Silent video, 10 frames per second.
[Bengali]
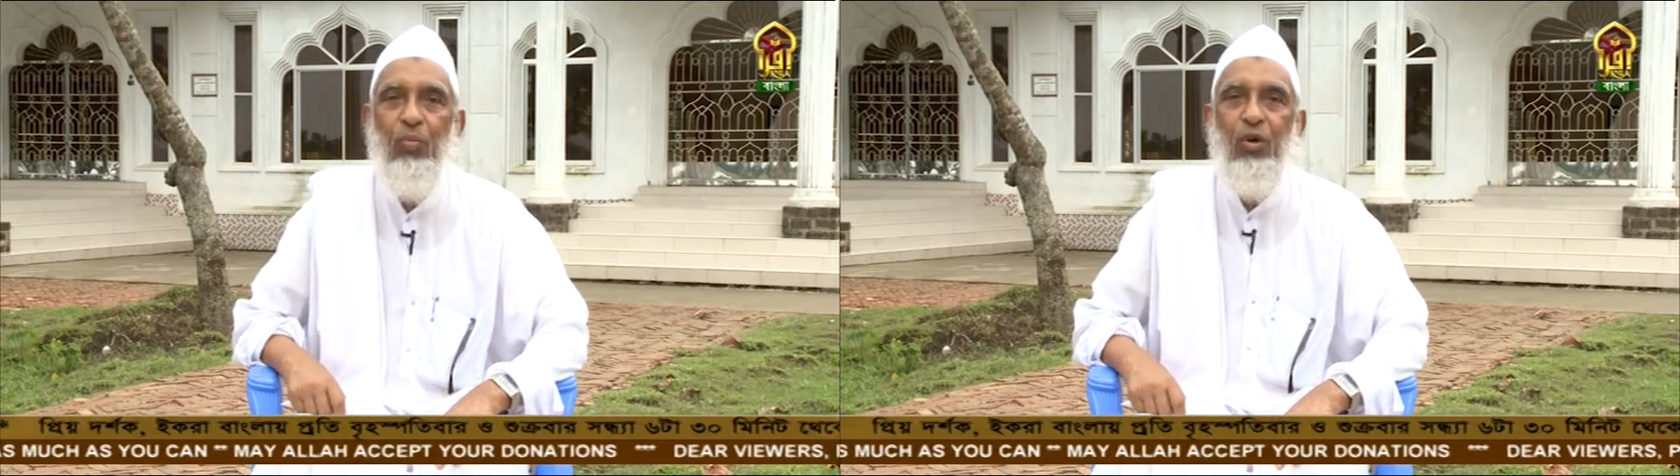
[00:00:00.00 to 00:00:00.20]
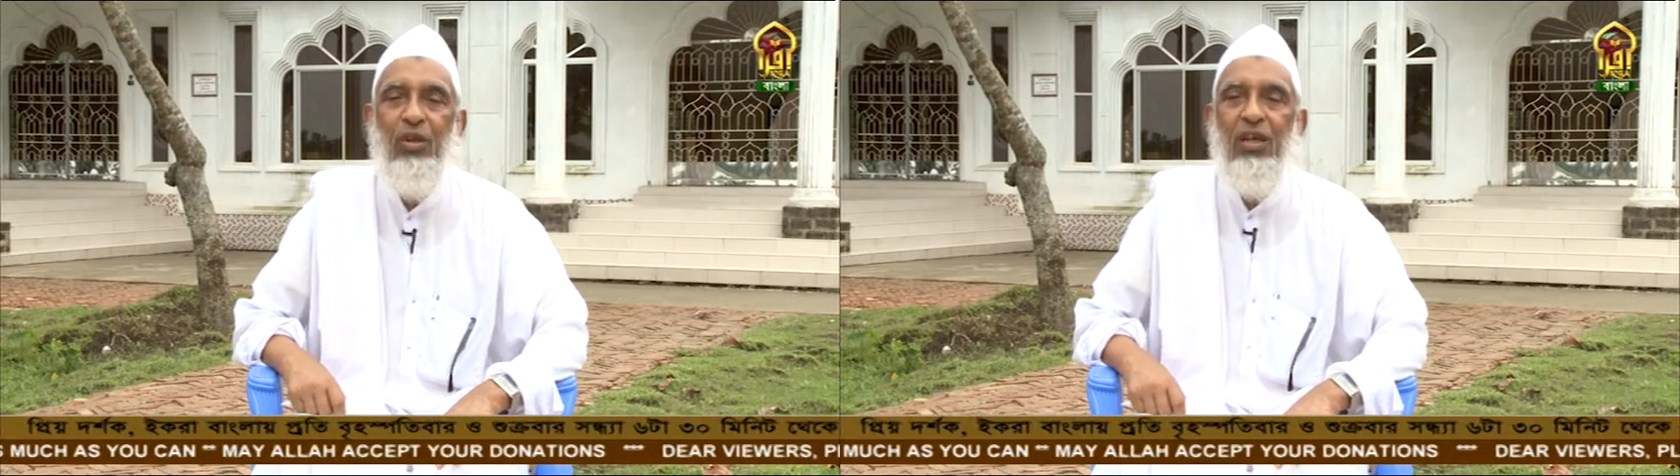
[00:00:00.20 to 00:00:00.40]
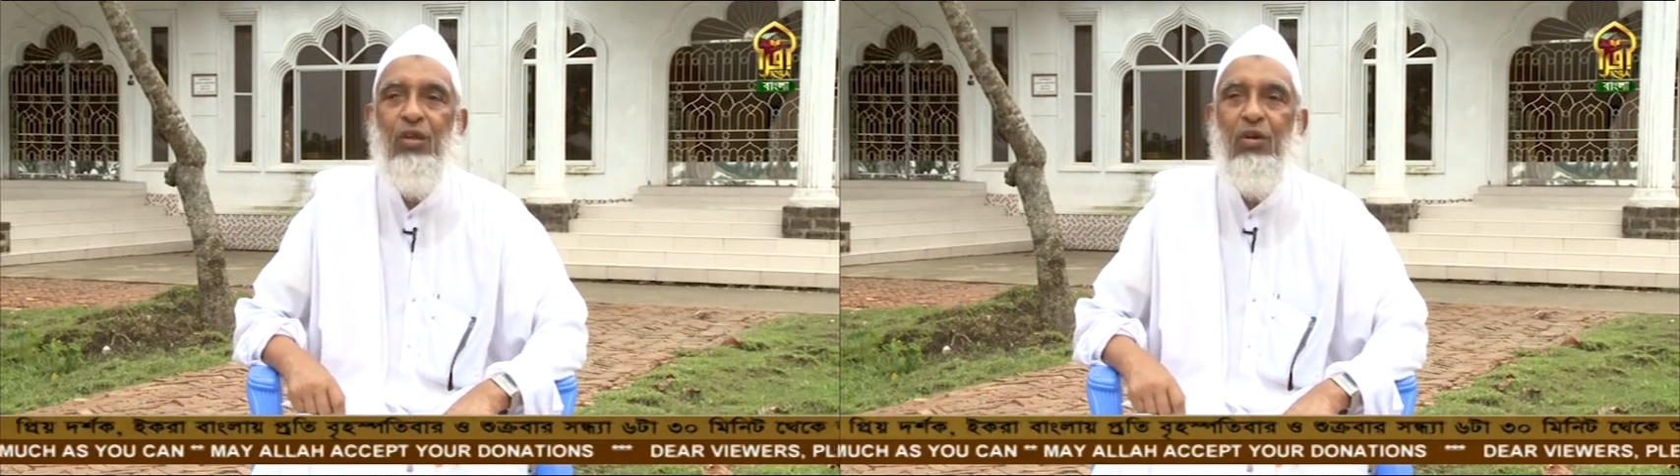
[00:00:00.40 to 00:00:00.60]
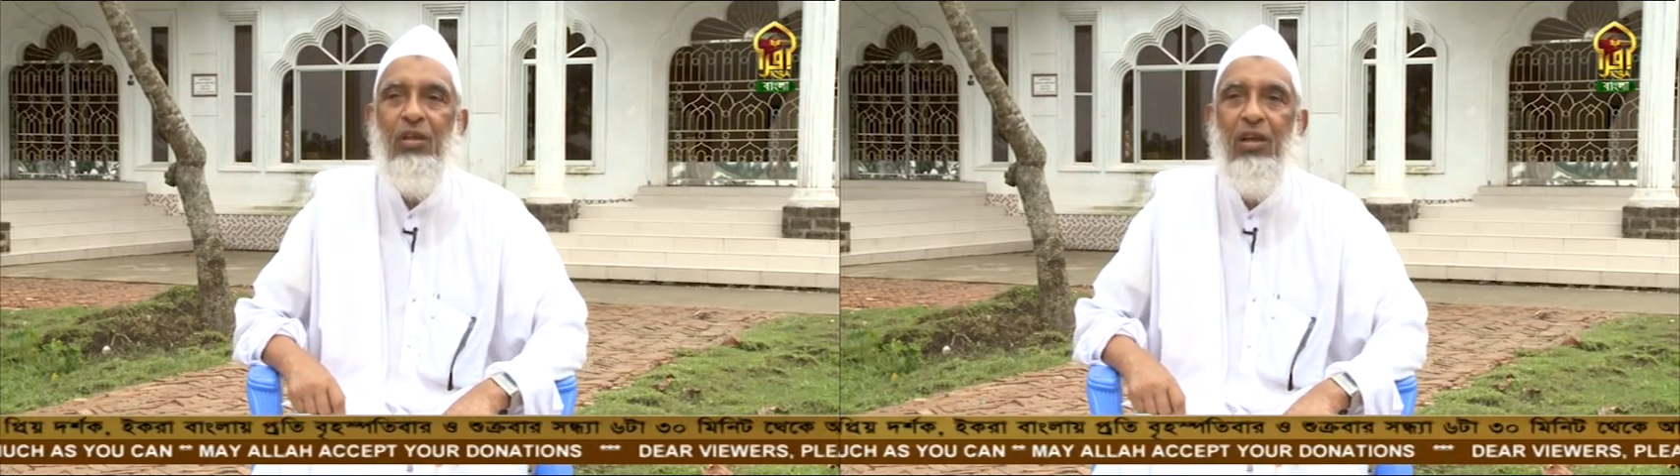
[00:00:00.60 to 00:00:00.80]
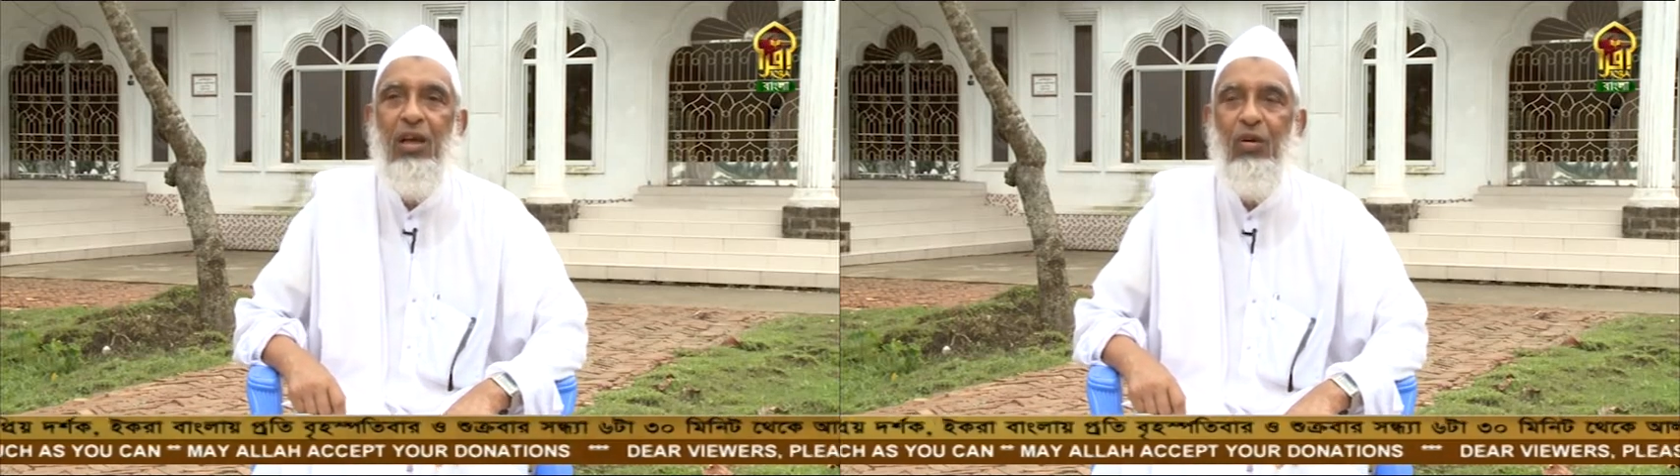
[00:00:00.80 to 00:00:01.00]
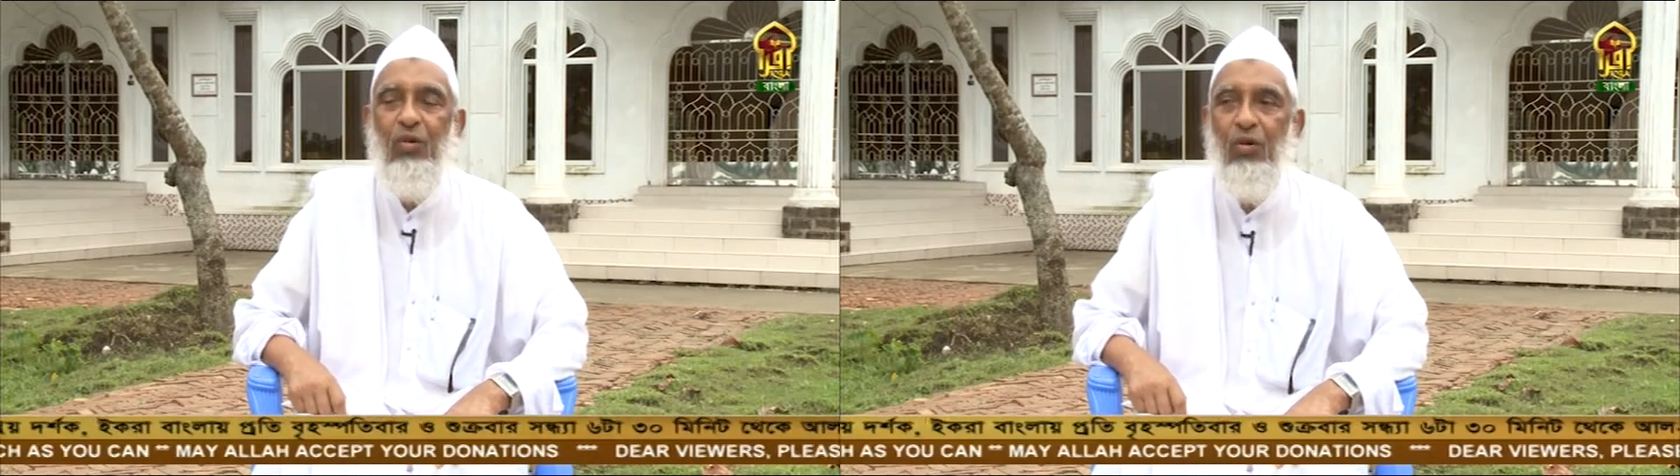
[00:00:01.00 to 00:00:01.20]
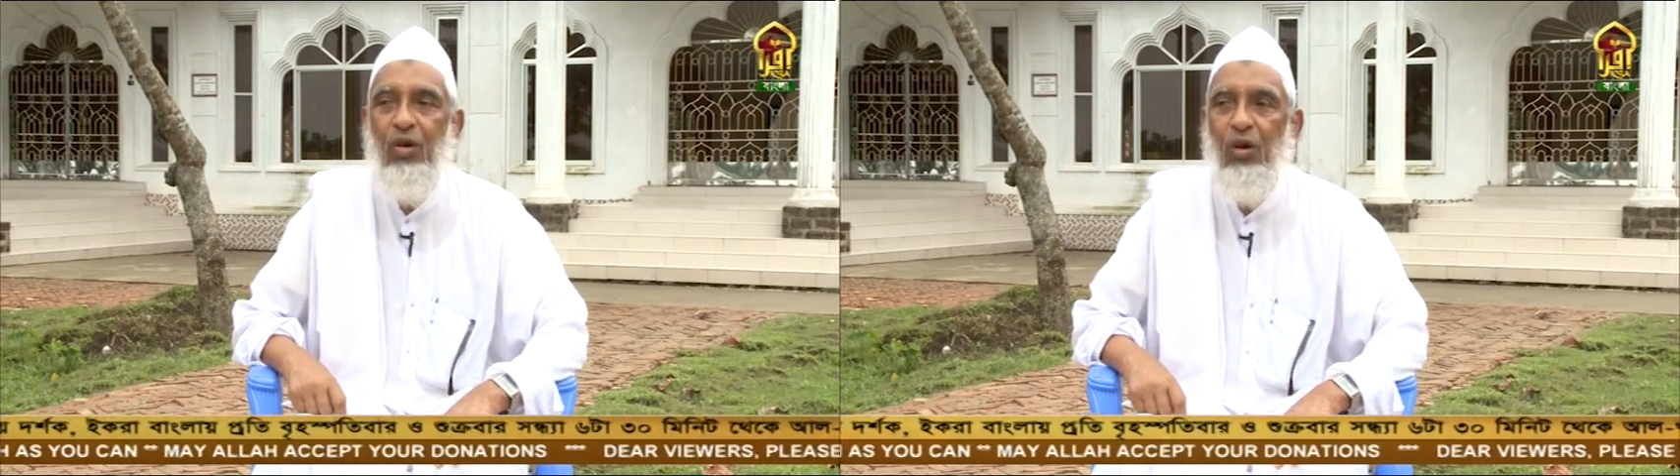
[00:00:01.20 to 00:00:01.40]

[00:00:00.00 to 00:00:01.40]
উপর দিয়ে চলতে লাগলো